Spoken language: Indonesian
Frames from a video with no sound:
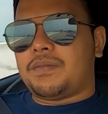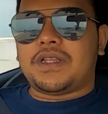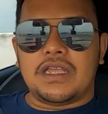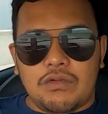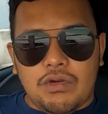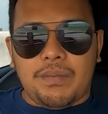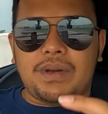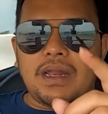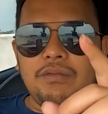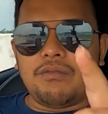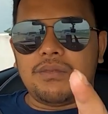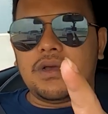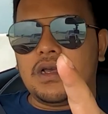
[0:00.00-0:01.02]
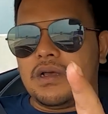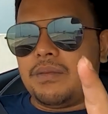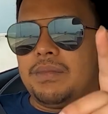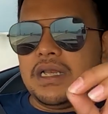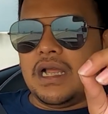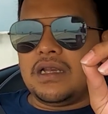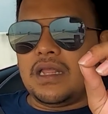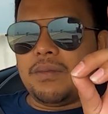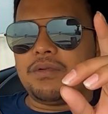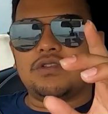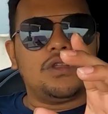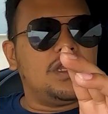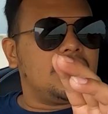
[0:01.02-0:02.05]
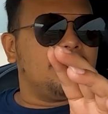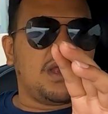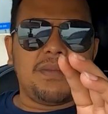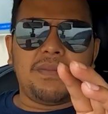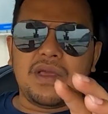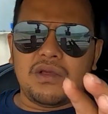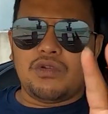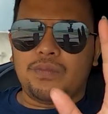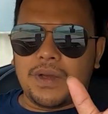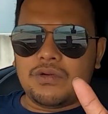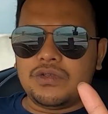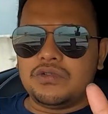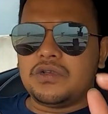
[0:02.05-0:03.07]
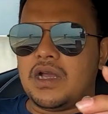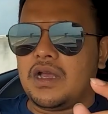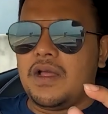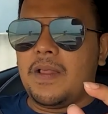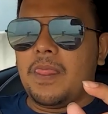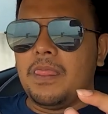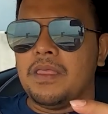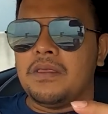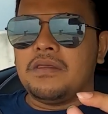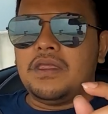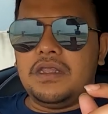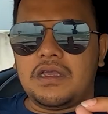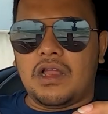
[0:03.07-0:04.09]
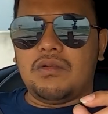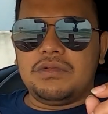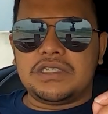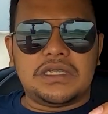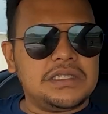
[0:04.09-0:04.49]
Seperti yang gue pernah uh, bilang di episode keberapa ya lupa gue juga jadi kalau